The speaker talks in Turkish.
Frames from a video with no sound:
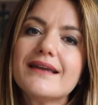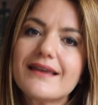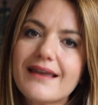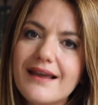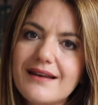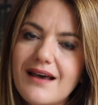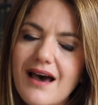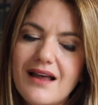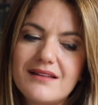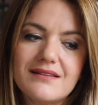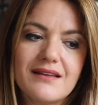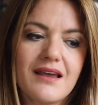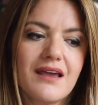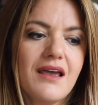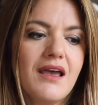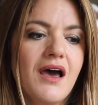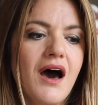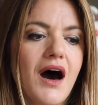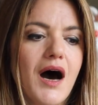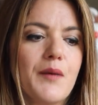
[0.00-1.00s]

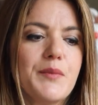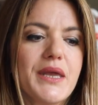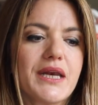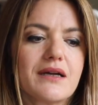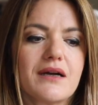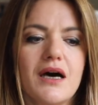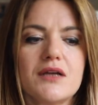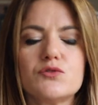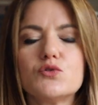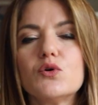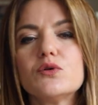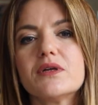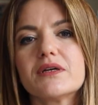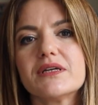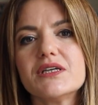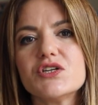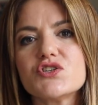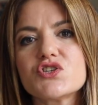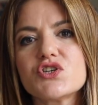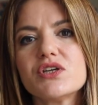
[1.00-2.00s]
genelde Amerikan
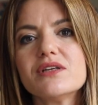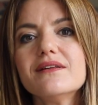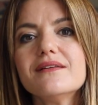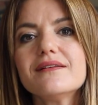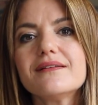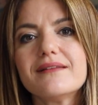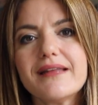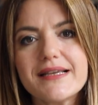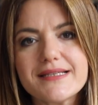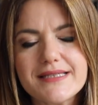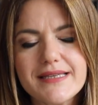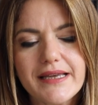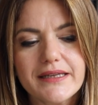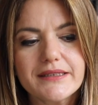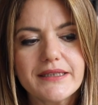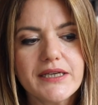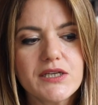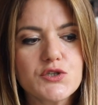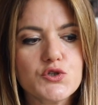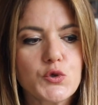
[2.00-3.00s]
doları için
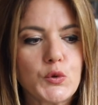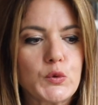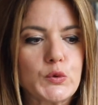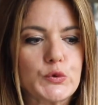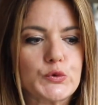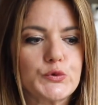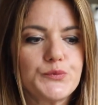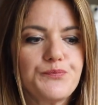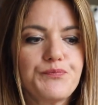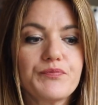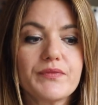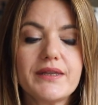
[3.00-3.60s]
destekleyici olur.